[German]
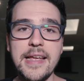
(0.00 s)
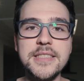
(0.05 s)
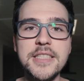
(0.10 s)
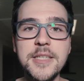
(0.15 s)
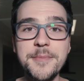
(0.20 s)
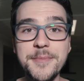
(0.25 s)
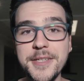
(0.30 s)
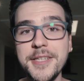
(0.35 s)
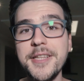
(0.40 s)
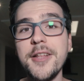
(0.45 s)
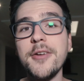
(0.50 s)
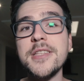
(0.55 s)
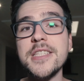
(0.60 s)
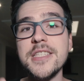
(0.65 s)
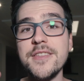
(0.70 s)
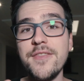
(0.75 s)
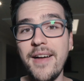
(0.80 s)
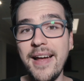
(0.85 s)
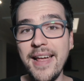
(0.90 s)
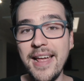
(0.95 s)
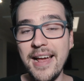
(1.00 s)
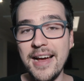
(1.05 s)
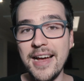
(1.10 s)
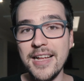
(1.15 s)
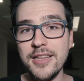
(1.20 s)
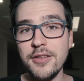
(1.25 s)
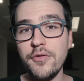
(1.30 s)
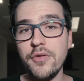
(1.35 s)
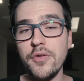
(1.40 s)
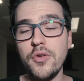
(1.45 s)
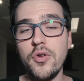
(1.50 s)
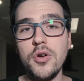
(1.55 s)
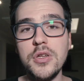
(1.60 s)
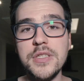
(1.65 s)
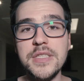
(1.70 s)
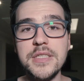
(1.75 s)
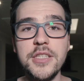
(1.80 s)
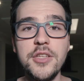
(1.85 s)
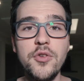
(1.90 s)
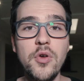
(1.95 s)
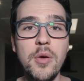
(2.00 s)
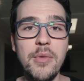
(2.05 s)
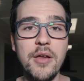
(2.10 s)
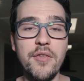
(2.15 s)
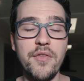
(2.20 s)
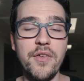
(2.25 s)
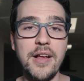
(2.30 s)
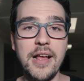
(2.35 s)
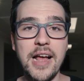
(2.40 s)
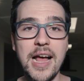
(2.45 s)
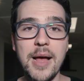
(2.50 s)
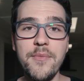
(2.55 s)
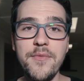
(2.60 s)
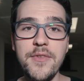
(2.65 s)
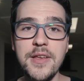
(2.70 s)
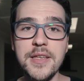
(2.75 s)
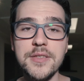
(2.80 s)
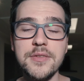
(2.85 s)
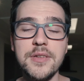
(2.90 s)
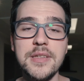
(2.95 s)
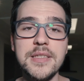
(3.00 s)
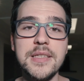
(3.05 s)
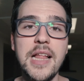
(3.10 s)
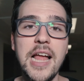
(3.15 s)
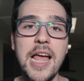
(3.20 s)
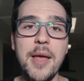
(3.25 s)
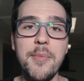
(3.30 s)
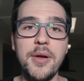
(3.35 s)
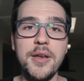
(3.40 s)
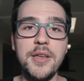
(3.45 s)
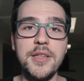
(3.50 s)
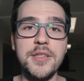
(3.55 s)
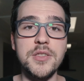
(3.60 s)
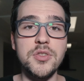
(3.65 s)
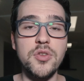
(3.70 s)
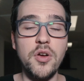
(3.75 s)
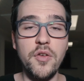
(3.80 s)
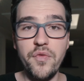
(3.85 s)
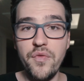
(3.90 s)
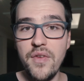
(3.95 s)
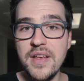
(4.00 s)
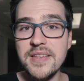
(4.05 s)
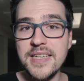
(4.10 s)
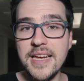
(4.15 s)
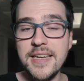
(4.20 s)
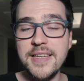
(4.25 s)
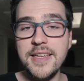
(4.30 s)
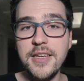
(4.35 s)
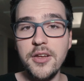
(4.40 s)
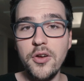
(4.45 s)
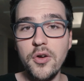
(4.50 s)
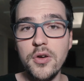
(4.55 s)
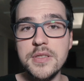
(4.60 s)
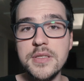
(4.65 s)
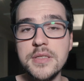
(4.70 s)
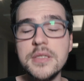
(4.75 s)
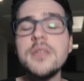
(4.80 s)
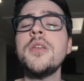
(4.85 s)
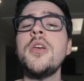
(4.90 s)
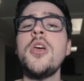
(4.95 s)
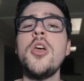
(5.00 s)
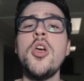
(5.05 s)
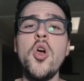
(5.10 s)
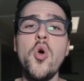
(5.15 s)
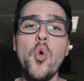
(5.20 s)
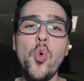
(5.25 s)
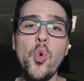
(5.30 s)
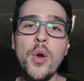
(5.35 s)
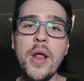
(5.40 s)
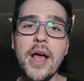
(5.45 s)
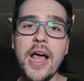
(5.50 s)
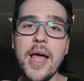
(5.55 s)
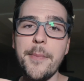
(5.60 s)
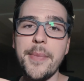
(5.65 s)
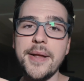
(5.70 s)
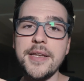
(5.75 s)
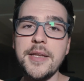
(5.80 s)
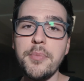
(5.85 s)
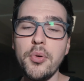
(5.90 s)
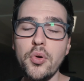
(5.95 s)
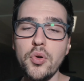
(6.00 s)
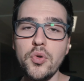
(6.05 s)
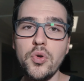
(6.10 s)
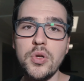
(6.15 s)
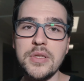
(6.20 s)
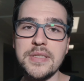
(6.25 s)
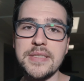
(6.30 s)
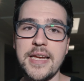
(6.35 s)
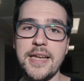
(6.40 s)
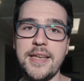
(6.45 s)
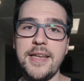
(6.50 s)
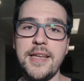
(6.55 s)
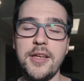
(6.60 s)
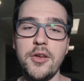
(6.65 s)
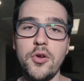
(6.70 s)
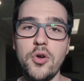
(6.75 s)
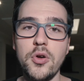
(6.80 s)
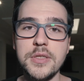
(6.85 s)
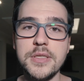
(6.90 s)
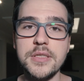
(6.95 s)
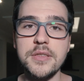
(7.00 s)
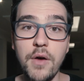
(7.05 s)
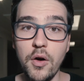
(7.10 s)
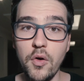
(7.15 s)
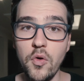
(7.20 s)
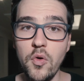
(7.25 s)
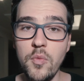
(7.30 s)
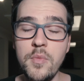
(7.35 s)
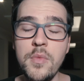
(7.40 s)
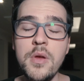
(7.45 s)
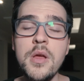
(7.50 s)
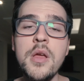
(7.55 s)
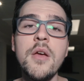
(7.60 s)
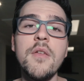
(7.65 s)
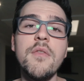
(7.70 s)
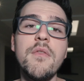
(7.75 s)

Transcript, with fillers: Es gibt genau zwei Arten von Kosten, die du am Anfang haben wirst und das sind einmal die softwareseitigen Kosten und einmal die produktseitigen Kosten. Warum?